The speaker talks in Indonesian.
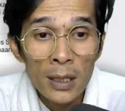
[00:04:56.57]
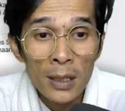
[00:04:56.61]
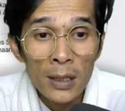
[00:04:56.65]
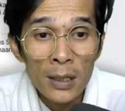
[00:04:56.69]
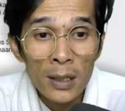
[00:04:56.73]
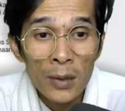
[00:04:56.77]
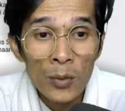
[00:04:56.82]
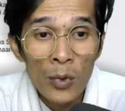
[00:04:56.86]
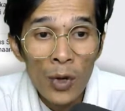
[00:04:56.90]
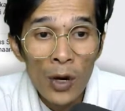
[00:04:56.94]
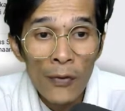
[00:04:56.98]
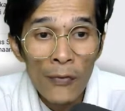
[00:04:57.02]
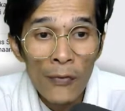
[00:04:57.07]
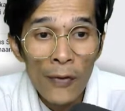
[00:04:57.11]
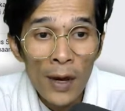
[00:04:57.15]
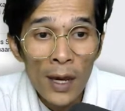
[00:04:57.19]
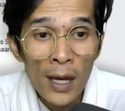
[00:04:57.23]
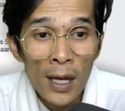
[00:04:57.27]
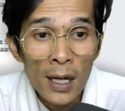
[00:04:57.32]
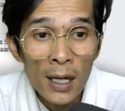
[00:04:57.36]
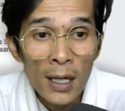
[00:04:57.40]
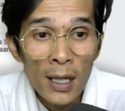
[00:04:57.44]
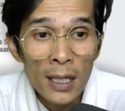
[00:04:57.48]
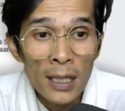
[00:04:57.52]
sebuah
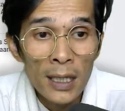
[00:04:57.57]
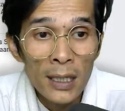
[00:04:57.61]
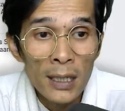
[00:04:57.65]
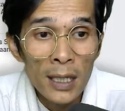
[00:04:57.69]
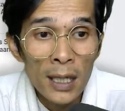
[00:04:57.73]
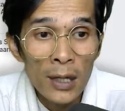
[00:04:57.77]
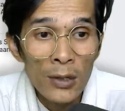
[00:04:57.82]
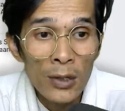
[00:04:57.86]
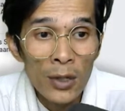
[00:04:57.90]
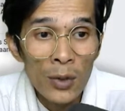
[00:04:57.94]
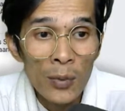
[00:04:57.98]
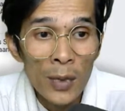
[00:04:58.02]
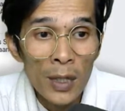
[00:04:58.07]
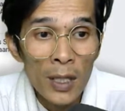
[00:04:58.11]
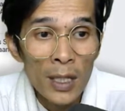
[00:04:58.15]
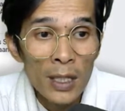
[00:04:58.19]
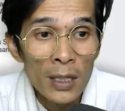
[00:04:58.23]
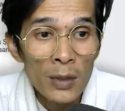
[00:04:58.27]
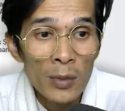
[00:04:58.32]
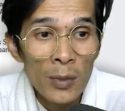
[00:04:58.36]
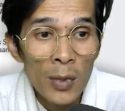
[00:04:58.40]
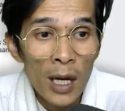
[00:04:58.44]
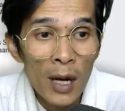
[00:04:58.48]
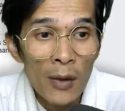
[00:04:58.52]
file dan secara
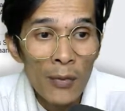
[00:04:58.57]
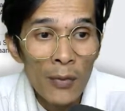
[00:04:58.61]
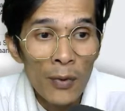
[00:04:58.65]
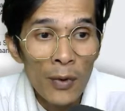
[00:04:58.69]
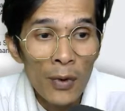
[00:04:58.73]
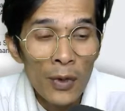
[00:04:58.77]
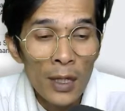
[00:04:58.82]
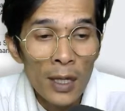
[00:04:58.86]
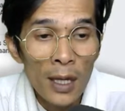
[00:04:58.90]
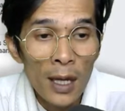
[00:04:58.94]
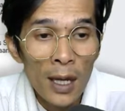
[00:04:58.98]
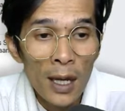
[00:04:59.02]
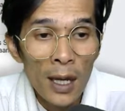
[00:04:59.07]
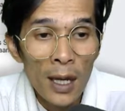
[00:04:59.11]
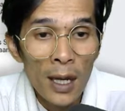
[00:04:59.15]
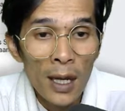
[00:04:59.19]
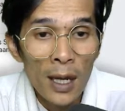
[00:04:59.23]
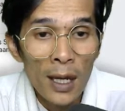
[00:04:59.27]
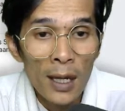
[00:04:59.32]
otomatis menguploadnya.